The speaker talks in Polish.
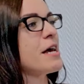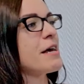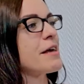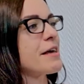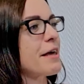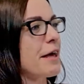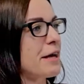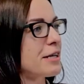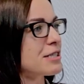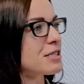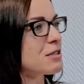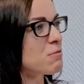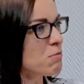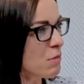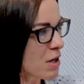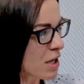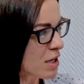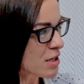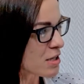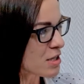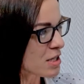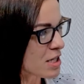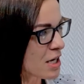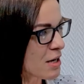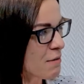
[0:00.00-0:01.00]
jest
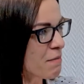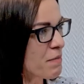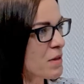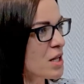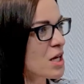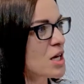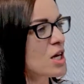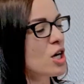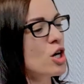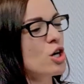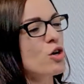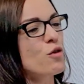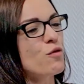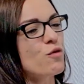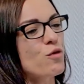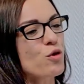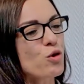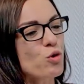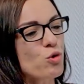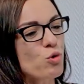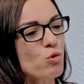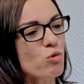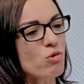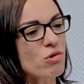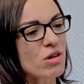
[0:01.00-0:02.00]
miejsce, w
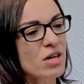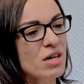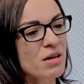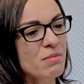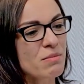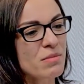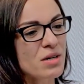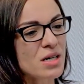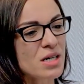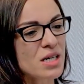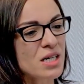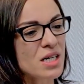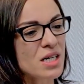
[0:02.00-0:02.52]
którym e,